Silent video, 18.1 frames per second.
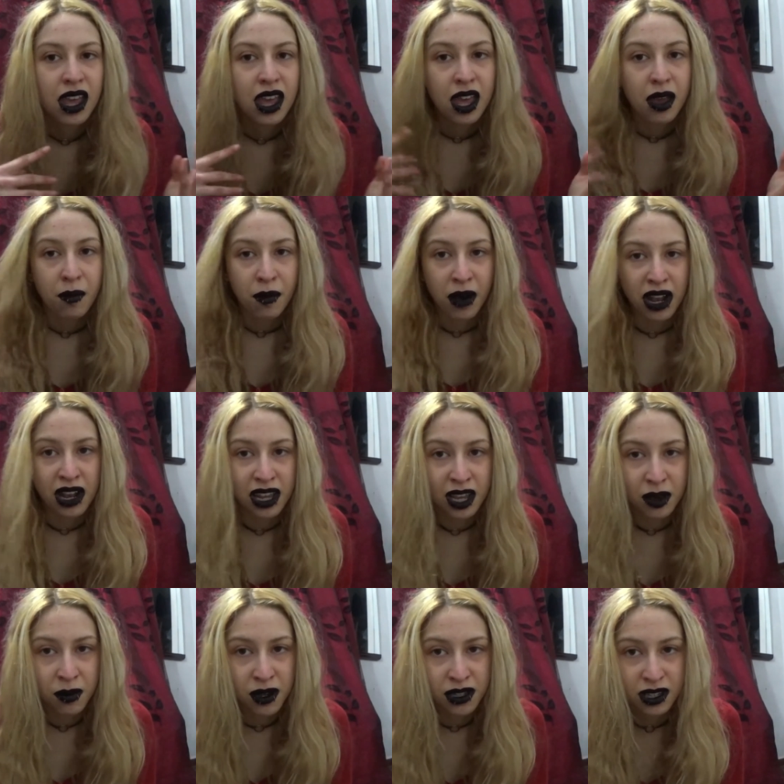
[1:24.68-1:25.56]
Vale,
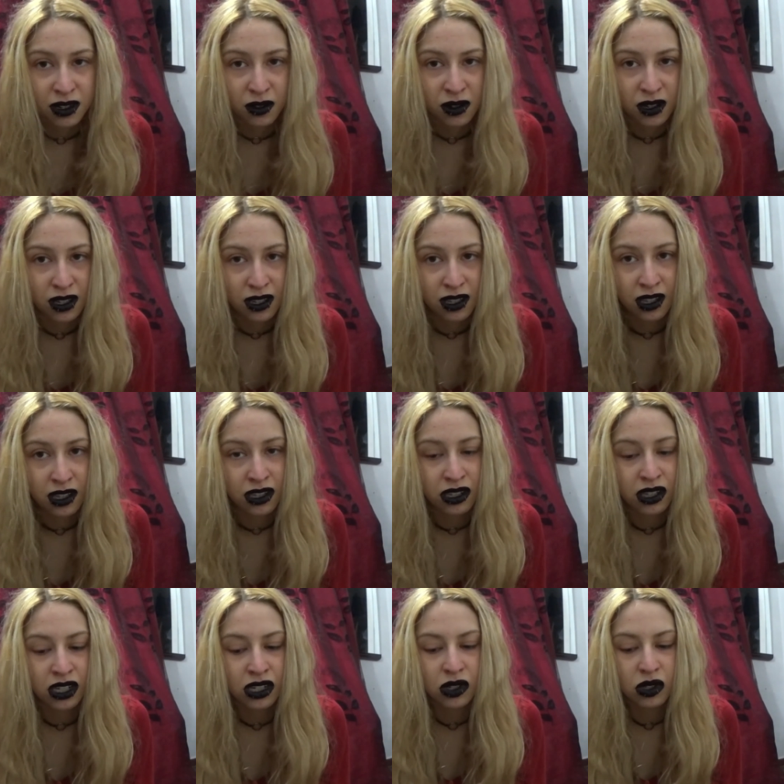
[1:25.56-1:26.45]
¿qué pasa con este
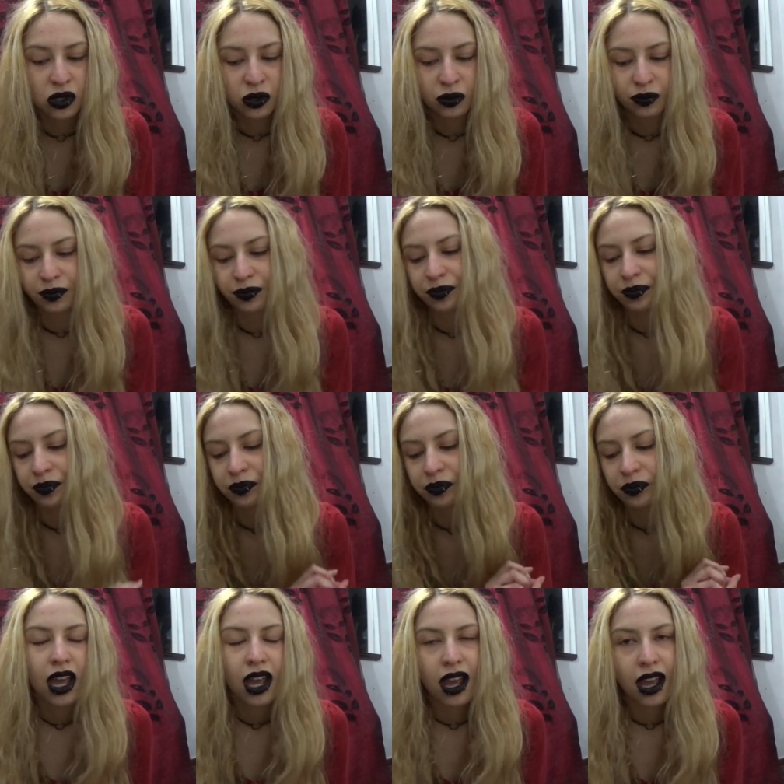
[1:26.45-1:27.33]
chico?
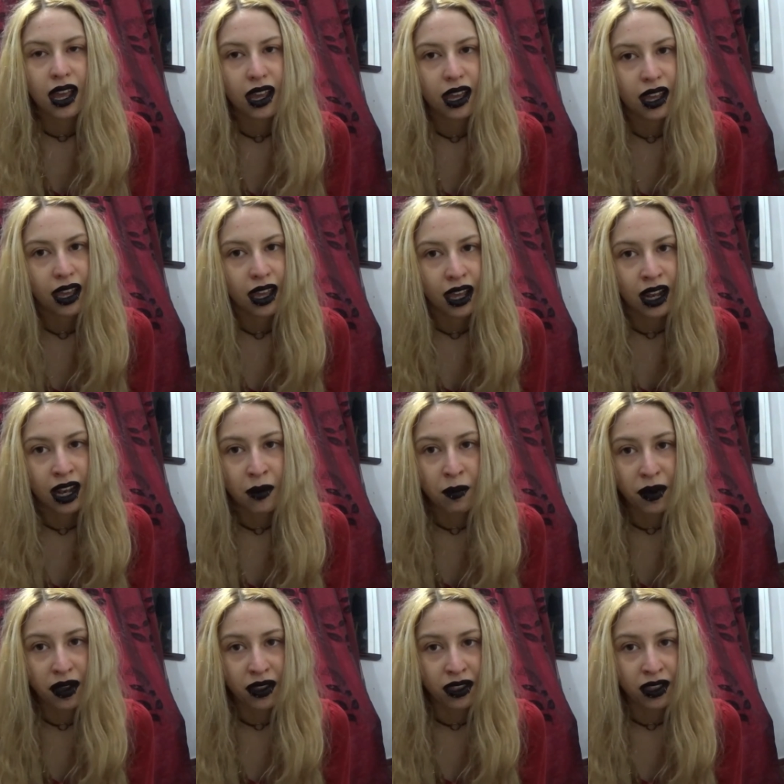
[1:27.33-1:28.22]
que le
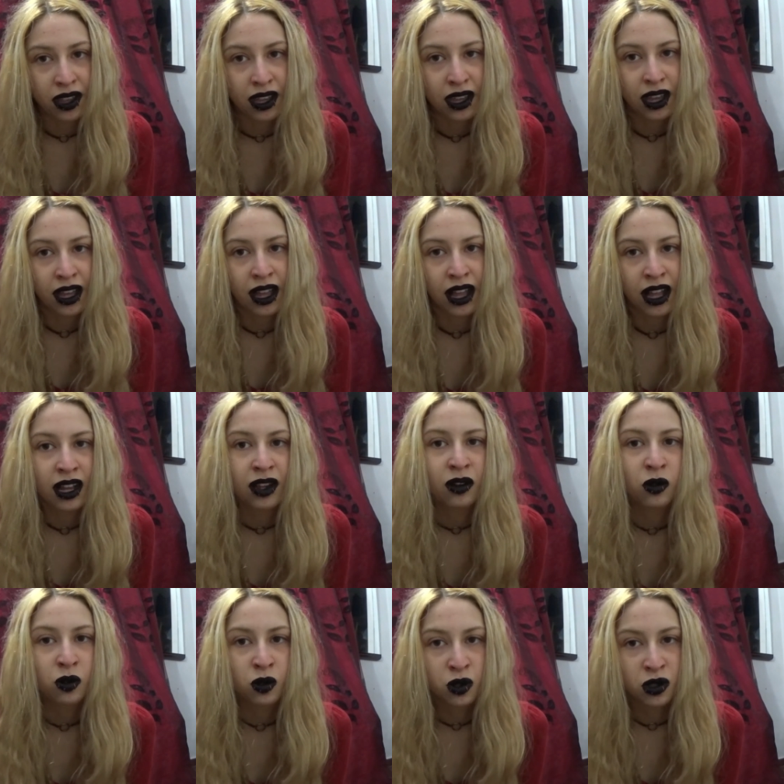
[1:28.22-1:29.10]
empecé a
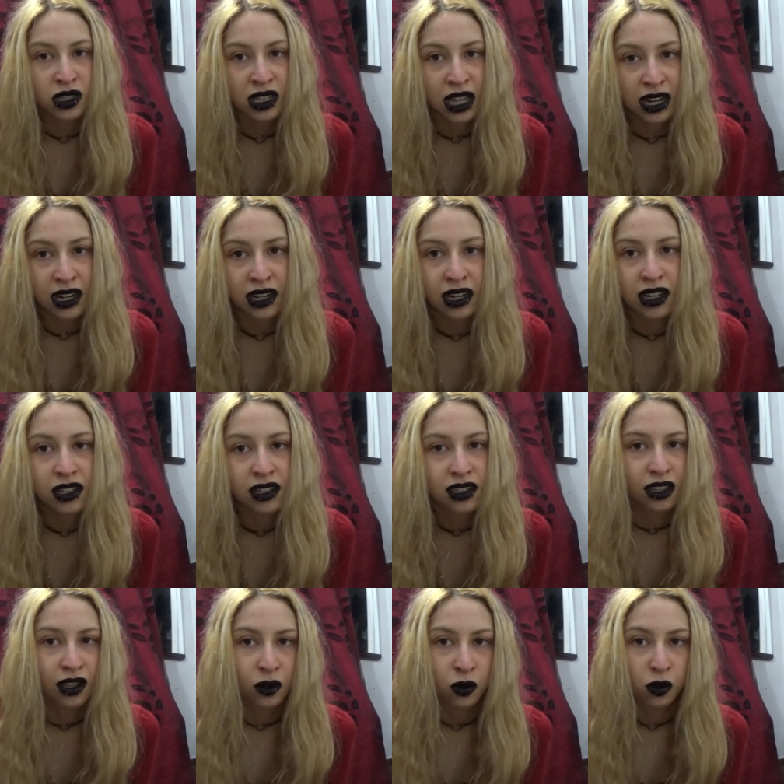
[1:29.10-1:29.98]
gustar
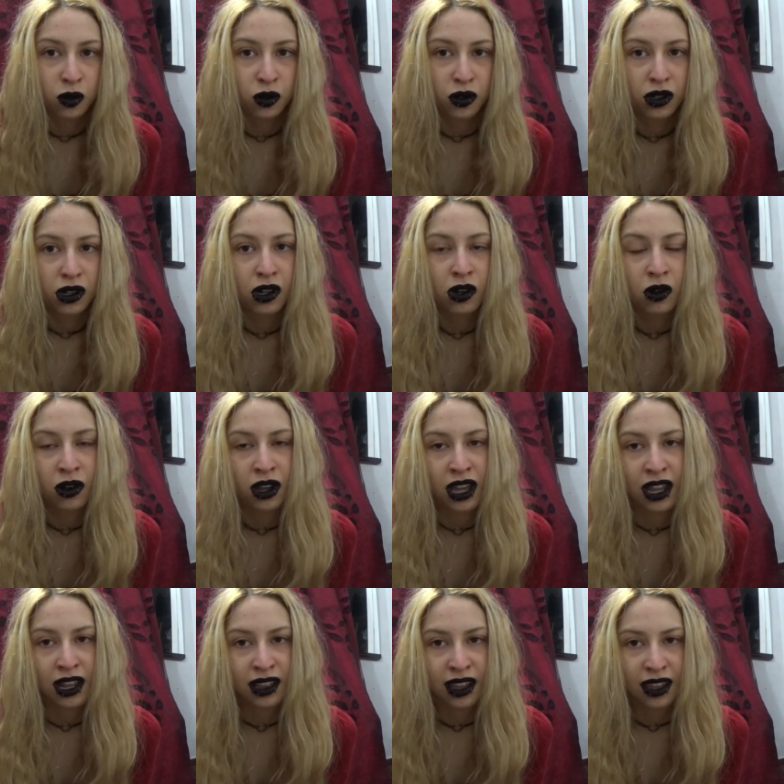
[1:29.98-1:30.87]
según lo
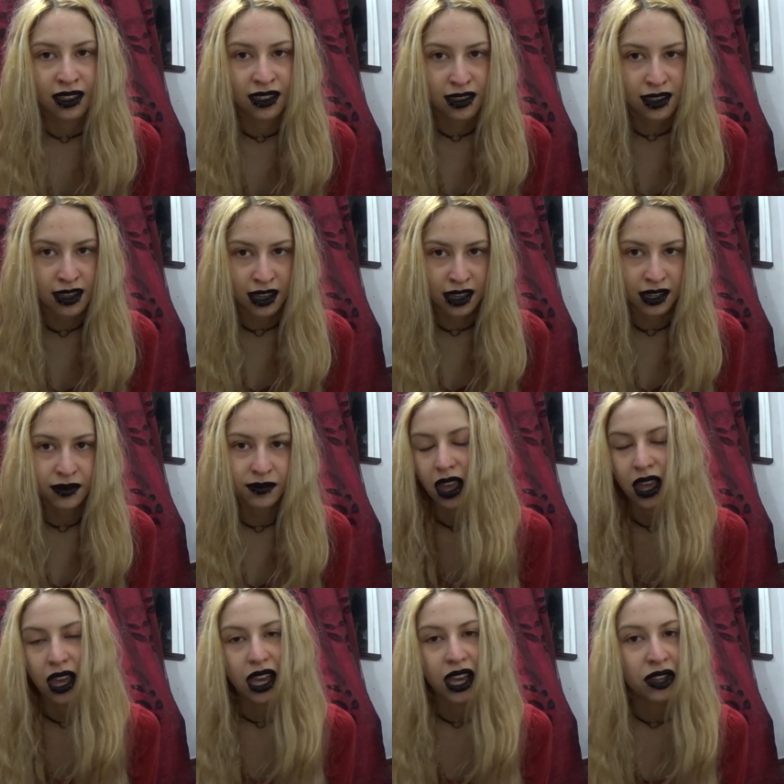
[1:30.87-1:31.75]
que él decía
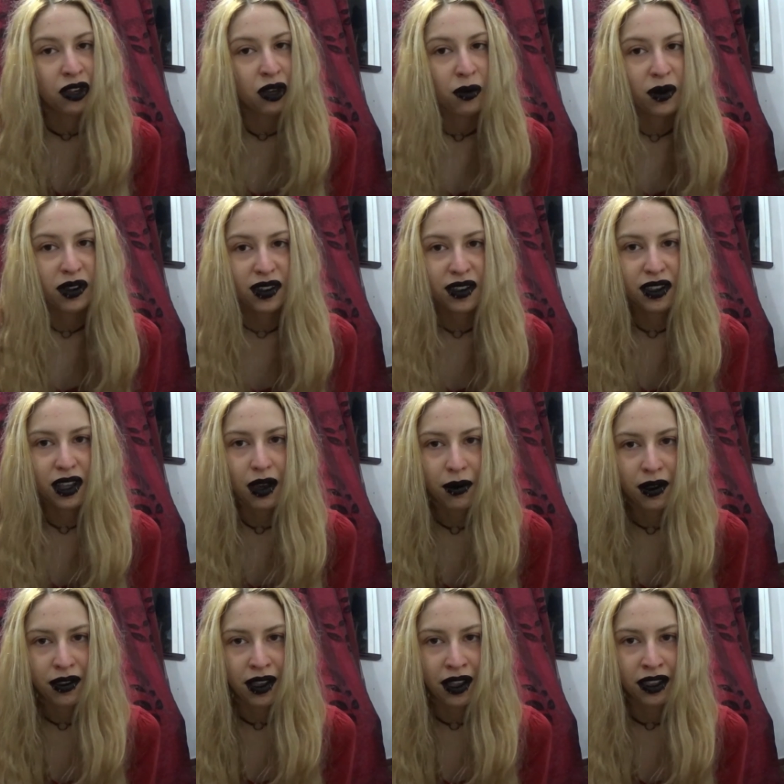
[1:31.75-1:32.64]
y yo me sentía
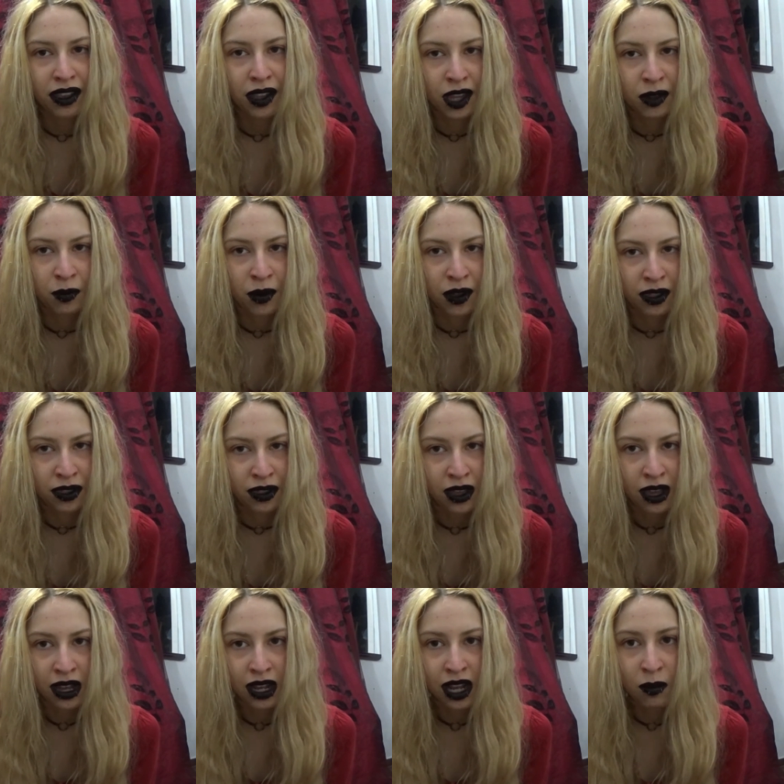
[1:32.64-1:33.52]
bastante
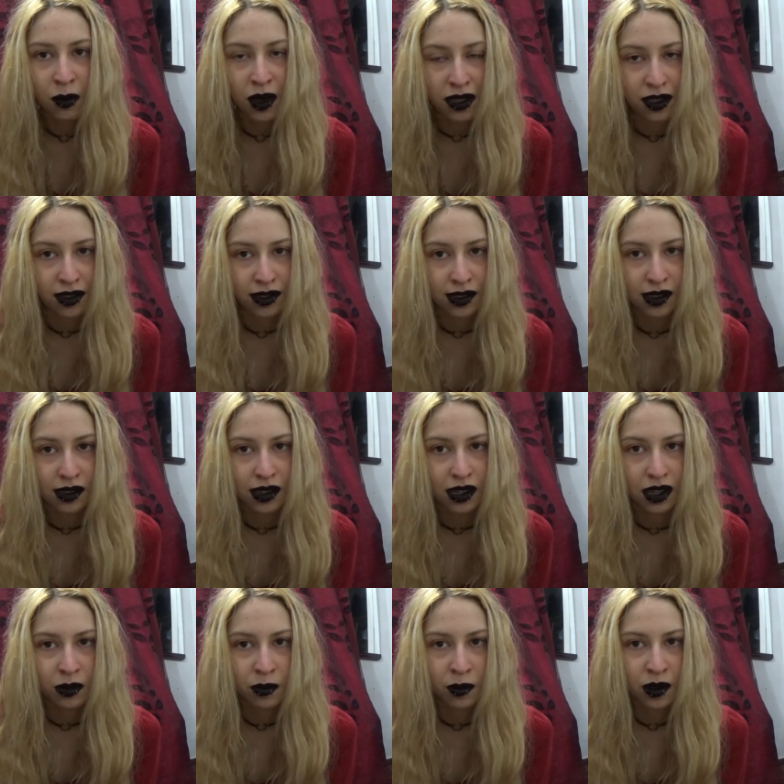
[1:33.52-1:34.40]
especial, él me hacía
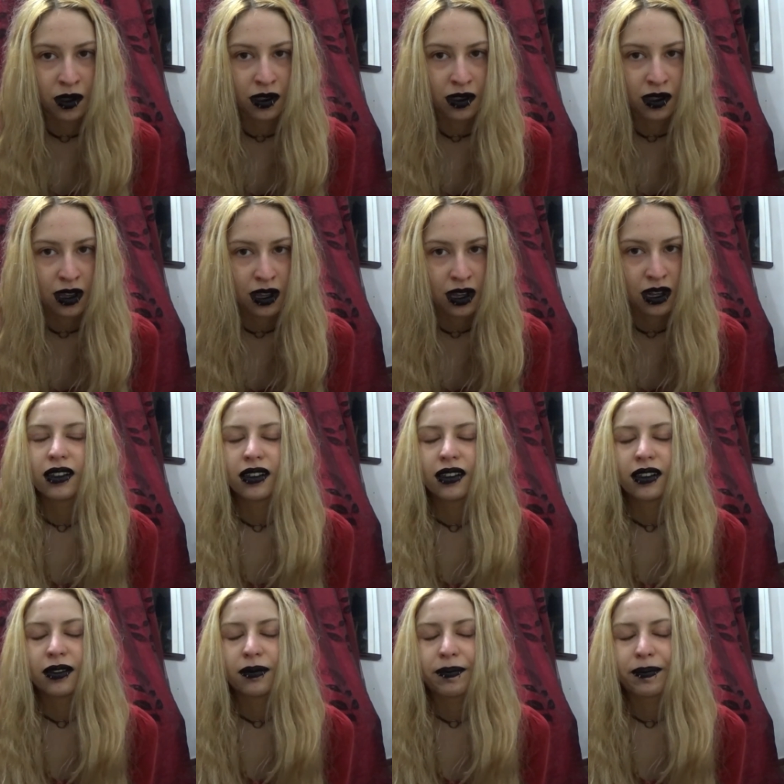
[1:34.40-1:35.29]
sentir especial.
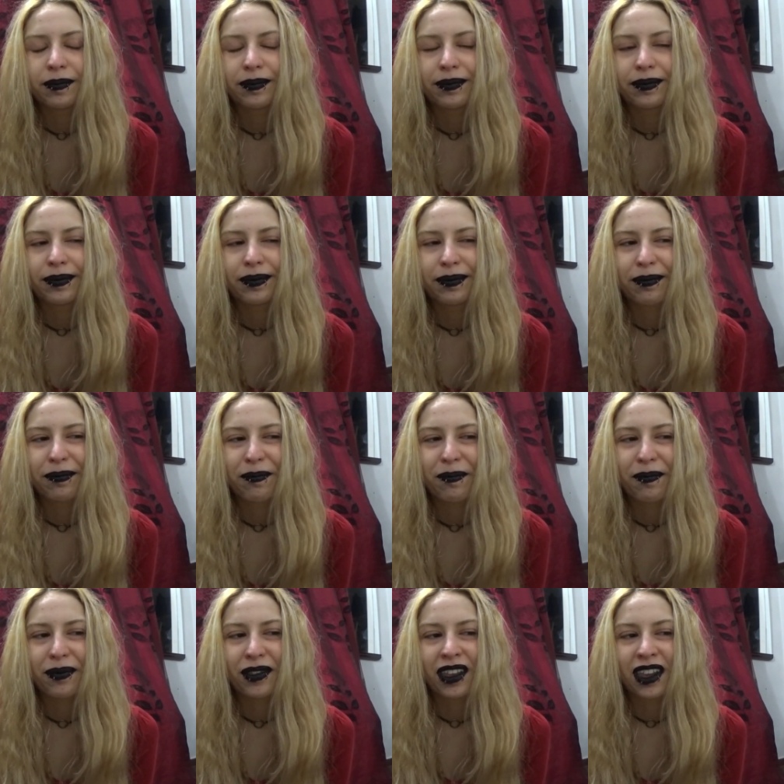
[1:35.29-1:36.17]

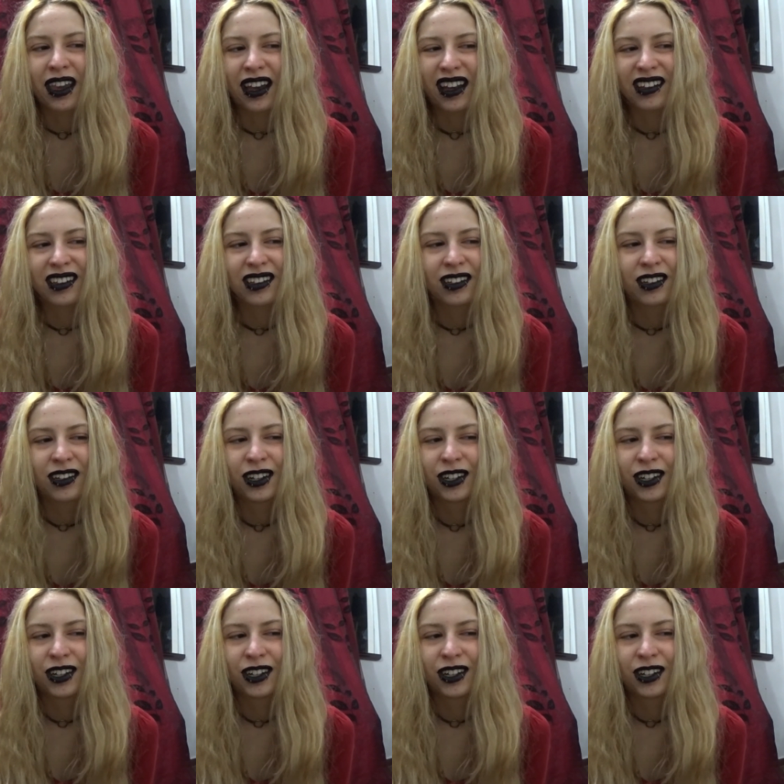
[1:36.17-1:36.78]
¡Qué asco!